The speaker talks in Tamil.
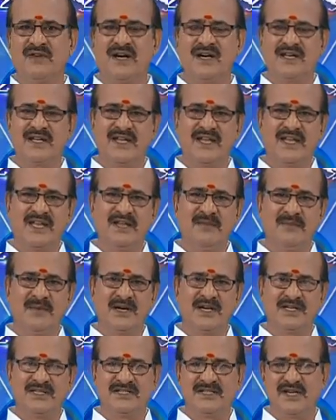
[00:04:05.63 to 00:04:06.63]
வாழ்க்கையிலே
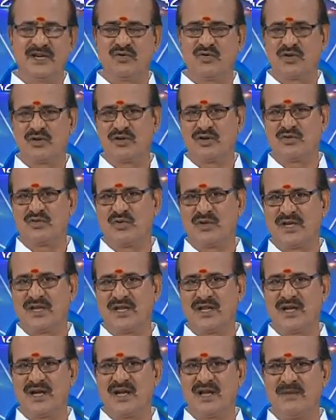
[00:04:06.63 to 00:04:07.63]
மகிழ்ச்சியை
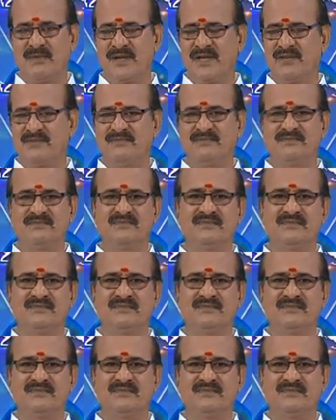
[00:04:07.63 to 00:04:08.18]
கொடுக்கக்கூடியதாக அமையும்